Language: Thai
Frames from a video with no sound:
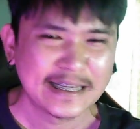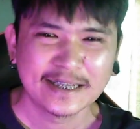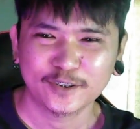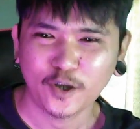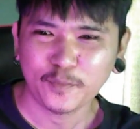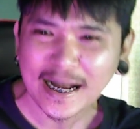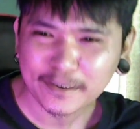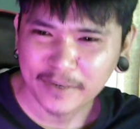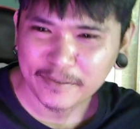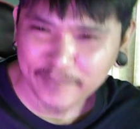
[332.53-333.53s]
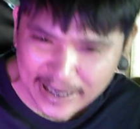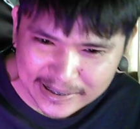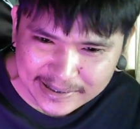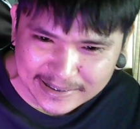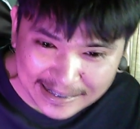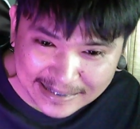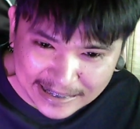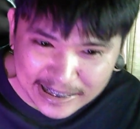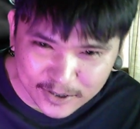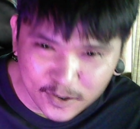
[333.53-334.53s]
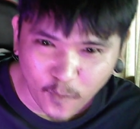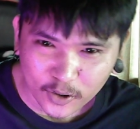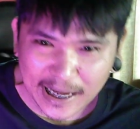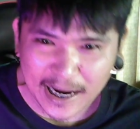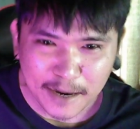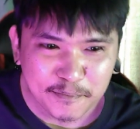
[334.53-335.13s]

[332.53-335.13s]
ก่อนหน้าจะเป็นเพลงจากในทิกตอกนะครับ